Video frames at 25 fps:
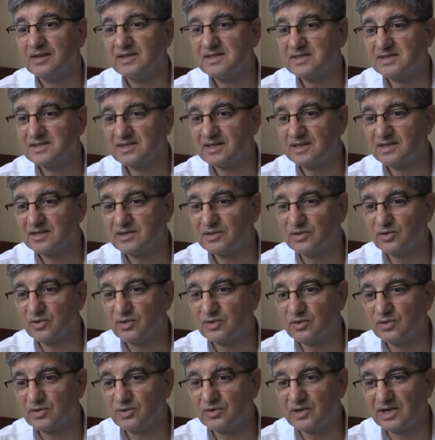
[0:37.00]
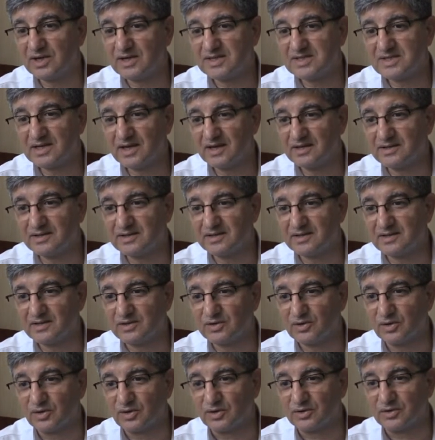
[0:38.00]
istediği okulu
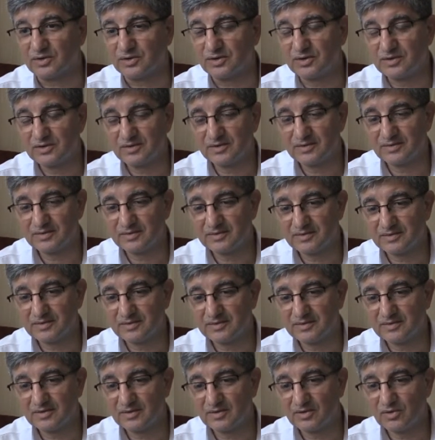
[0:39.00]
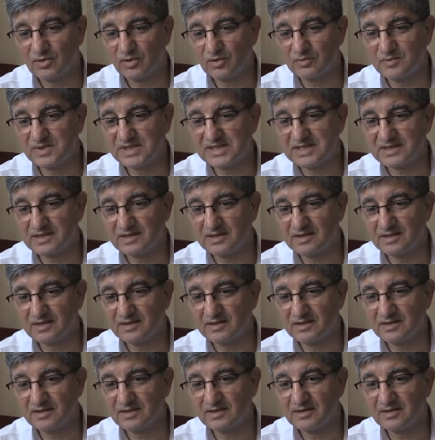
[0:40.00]
kazandığını gördük. O bizi
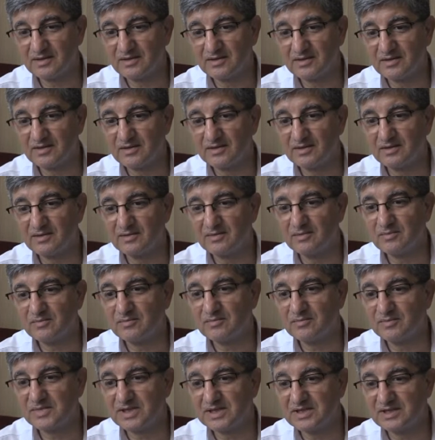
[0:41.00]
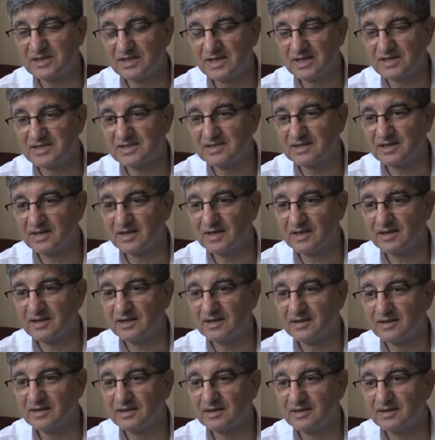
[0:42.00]
bir kez daha